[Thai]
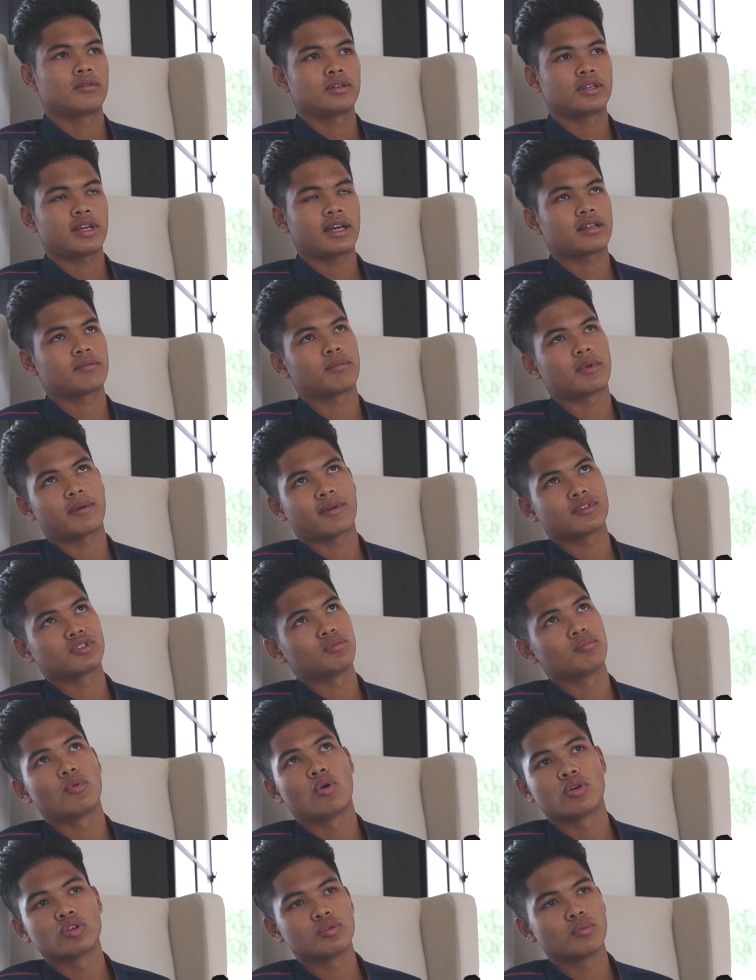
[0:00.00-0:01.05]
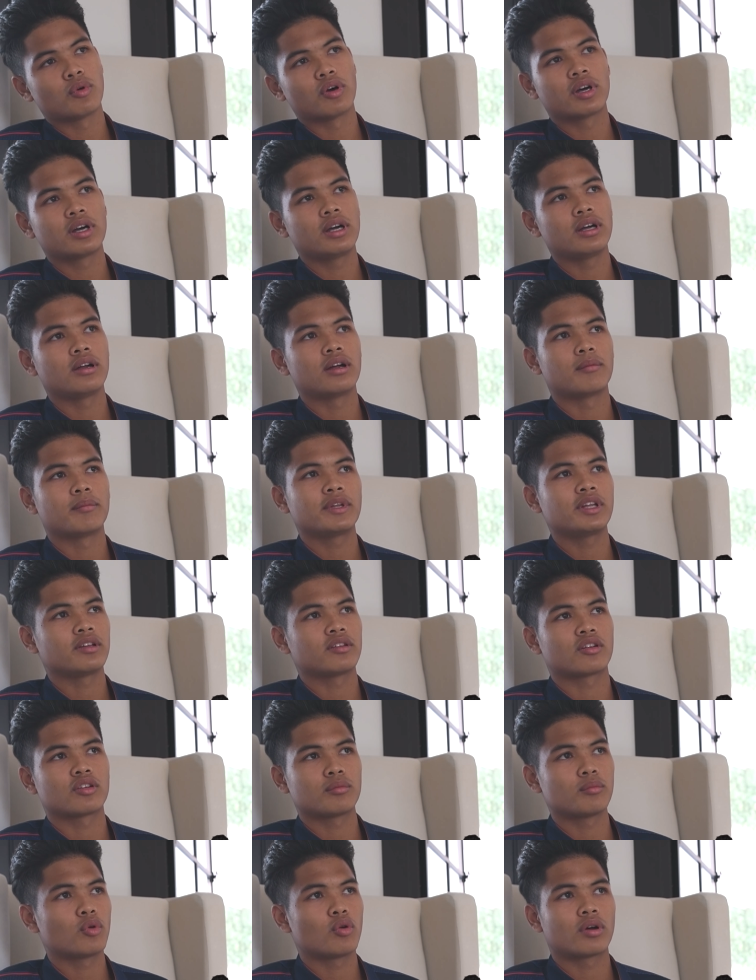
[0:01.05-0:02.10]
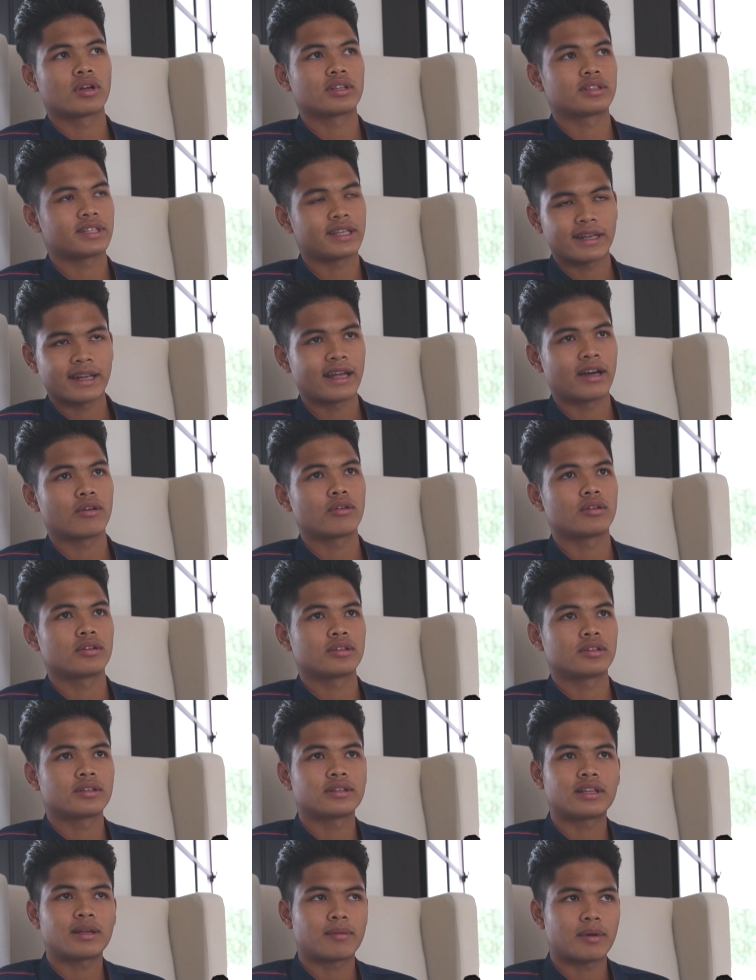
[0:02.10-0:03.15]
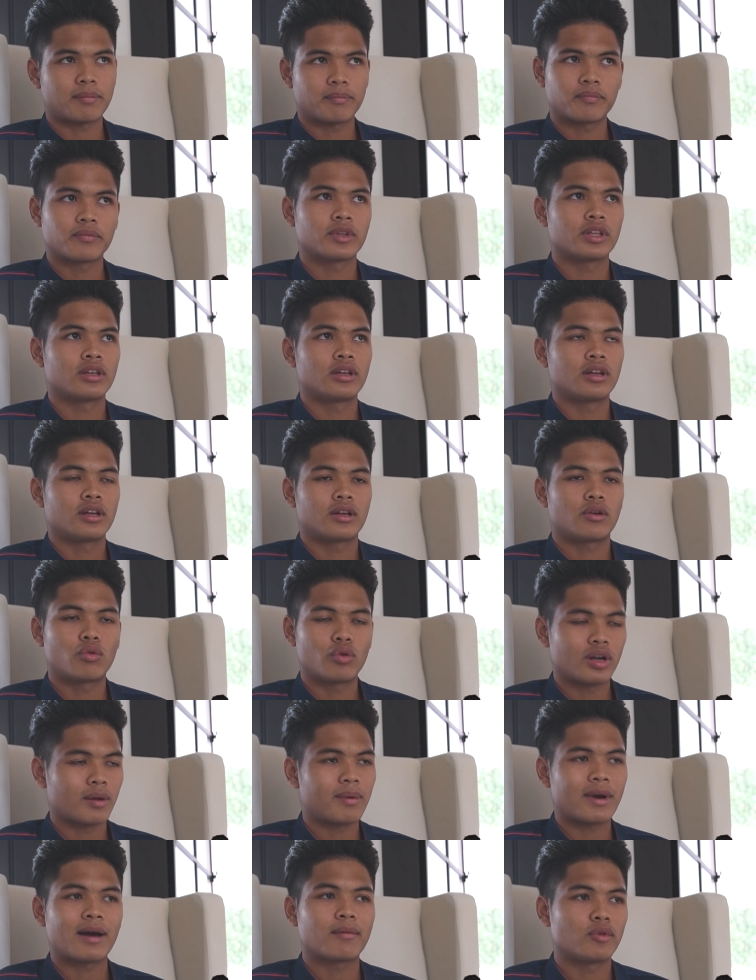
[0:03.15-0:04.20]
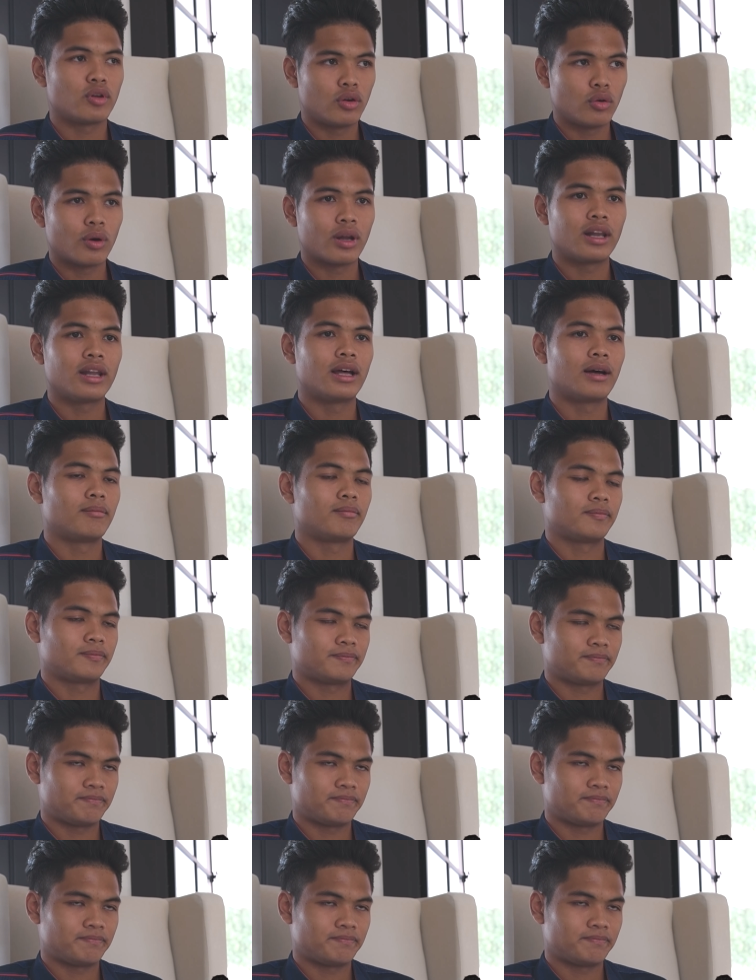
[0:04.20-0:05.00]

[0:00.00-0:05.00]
แค่ประมาณชั่วโมงชั่วโมงครึ่งะไม่ถึงสองชั่วโมงเสร็จแล้ว แต่แบบคุณภาพล้วนๆนะครับ